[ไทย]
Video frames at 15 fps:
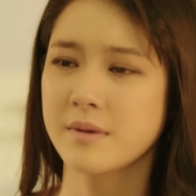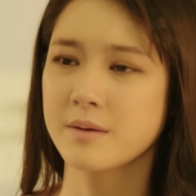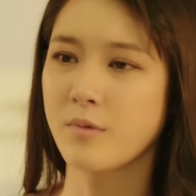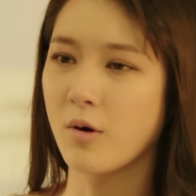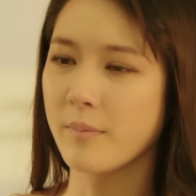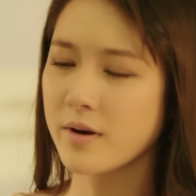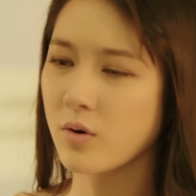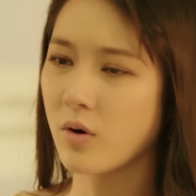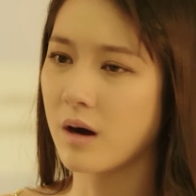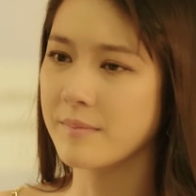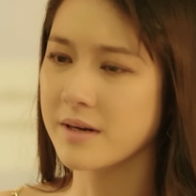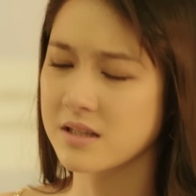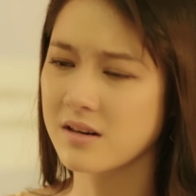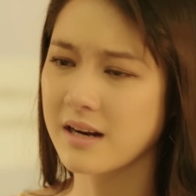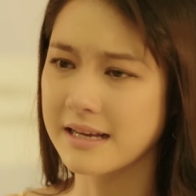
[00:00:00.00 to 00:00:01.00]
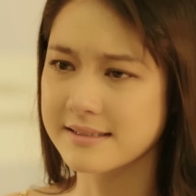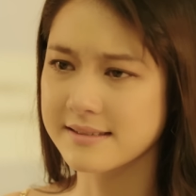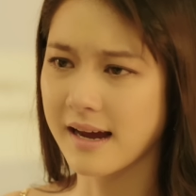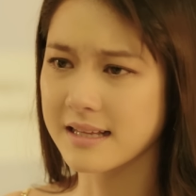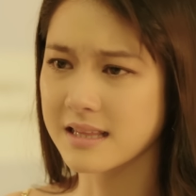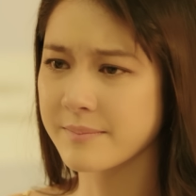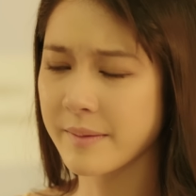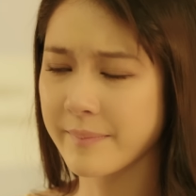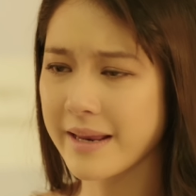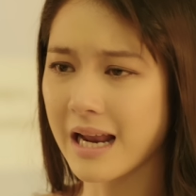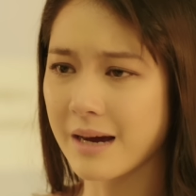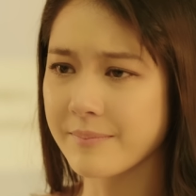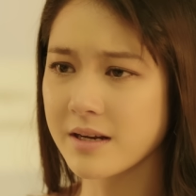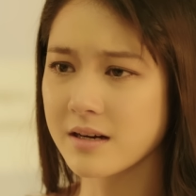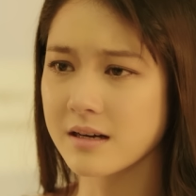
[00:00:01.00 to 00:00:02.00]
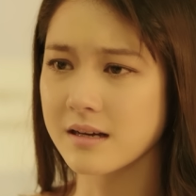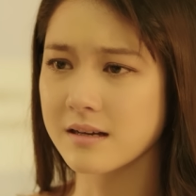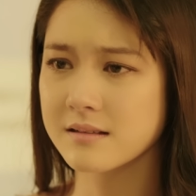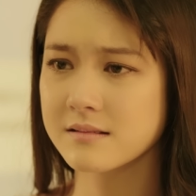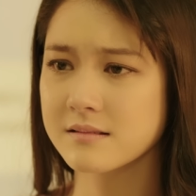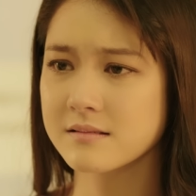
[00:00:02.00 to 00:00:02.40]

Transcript: มันบอกมันโทรหามึงตั้งหลายสายแต่มึงไม่รับเลยอะ